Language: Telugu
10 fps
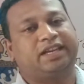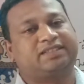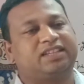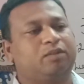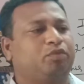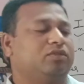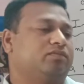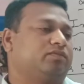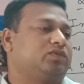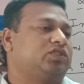ఎగ్జాంపుల్
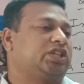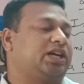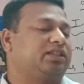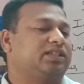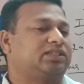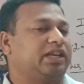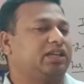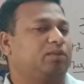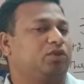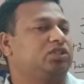జాతీయ
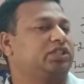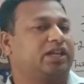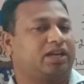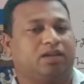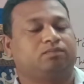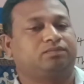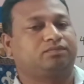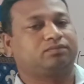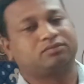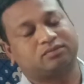సైన్యంలో చేరడం
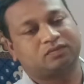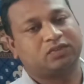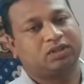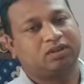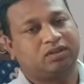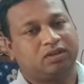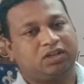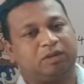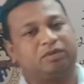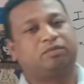
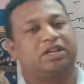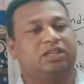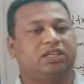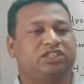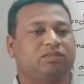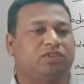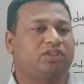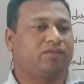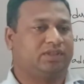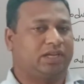ఇప్పుడు మన దేశంలో
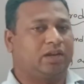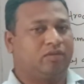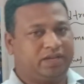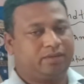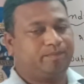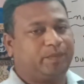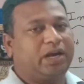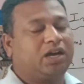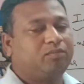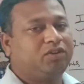త్రివిధ దళాలు ఉన్నాయి
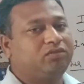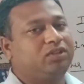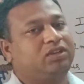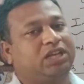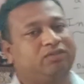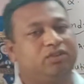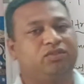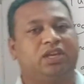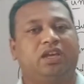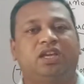ఆర్మీ ఉంది నేవీ
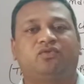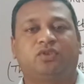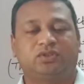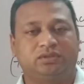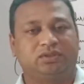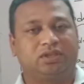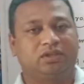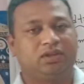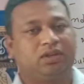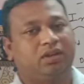ఉంది ఎయిర్ ఫోర్స్ ఉంది
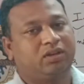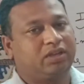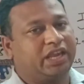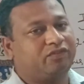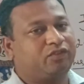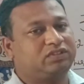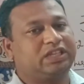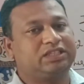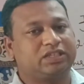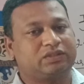ఎయిర్
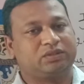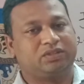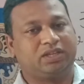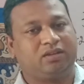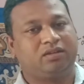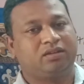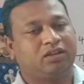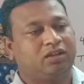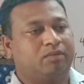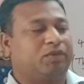ఫోర్స్ ఏం చేస్తుంది
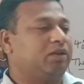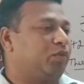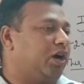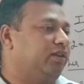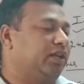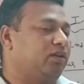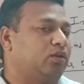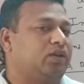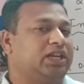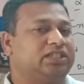మన
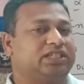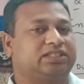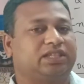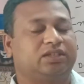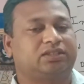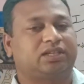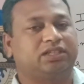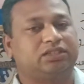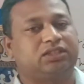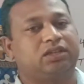బార్డర్లో వాళ్ళు ఏం చేస్తారు ఇతర
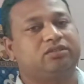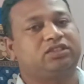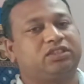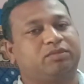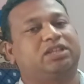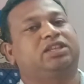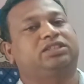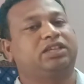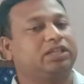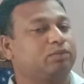దేశాల నుంచి మన
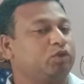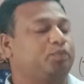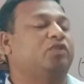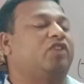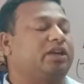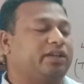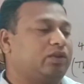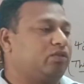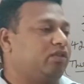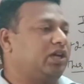దేశానికి ముప్పు
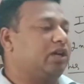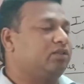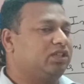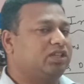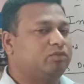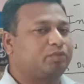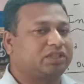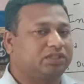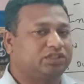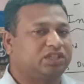లేకుండా అనుదినము
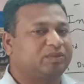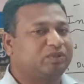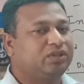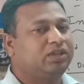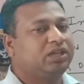ప్రతిక్షణము